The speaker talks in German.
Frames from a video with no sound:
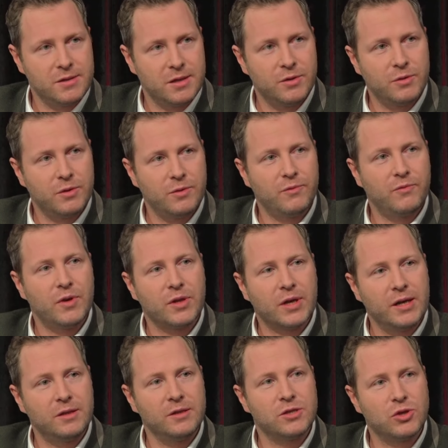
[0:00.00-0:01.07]
also in,
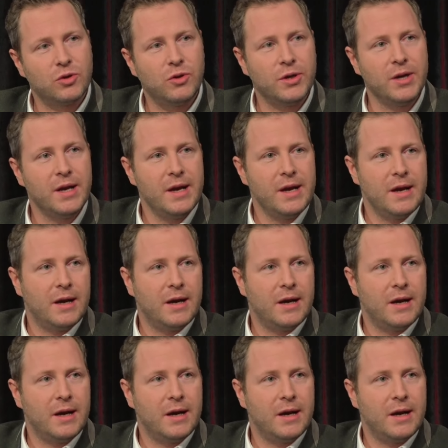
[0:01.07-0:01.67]
vertreten sollen